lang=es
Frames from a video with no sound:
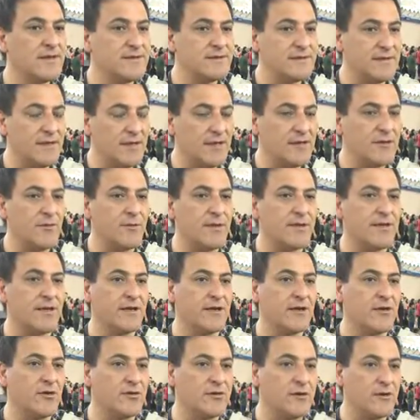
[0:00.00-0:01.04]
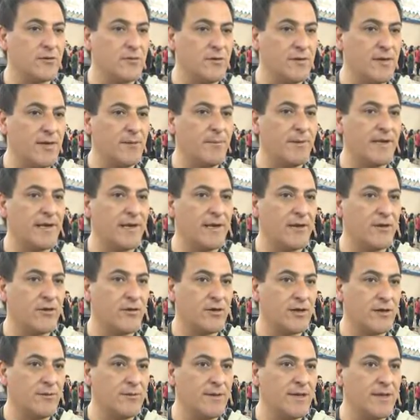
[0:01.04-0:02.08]
Sí, esto va a tener continuidad para el
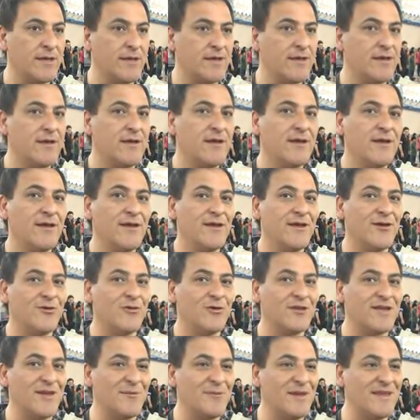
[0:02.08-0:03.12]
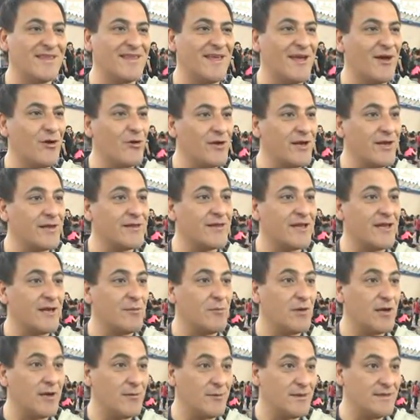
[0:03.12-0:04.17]
año que viene y justamente ahora
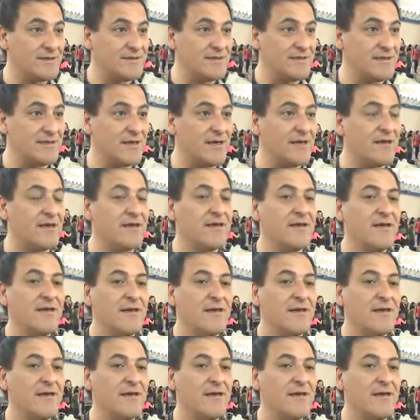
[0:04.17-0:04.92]
tenemos la visita